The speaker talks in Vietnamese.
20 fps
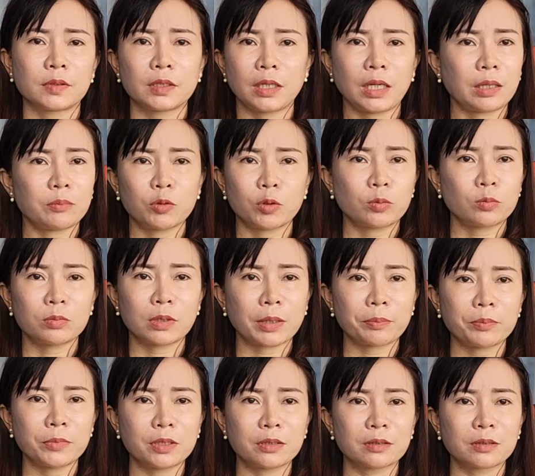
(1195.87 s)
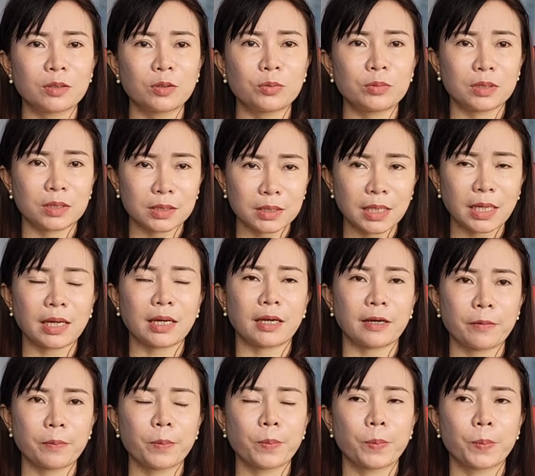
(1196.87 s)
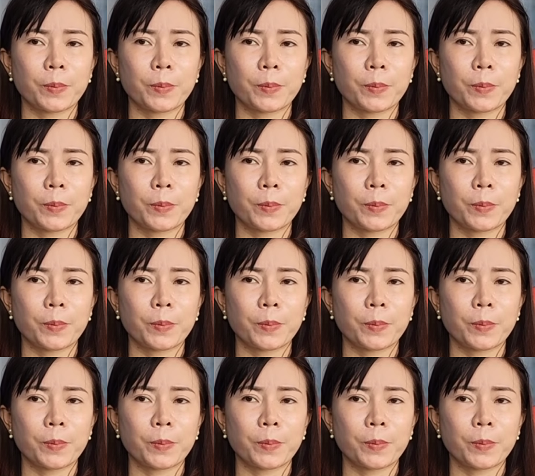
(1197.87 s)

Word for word: em không nắm được à, luôn không có nắm dạ. được ừ.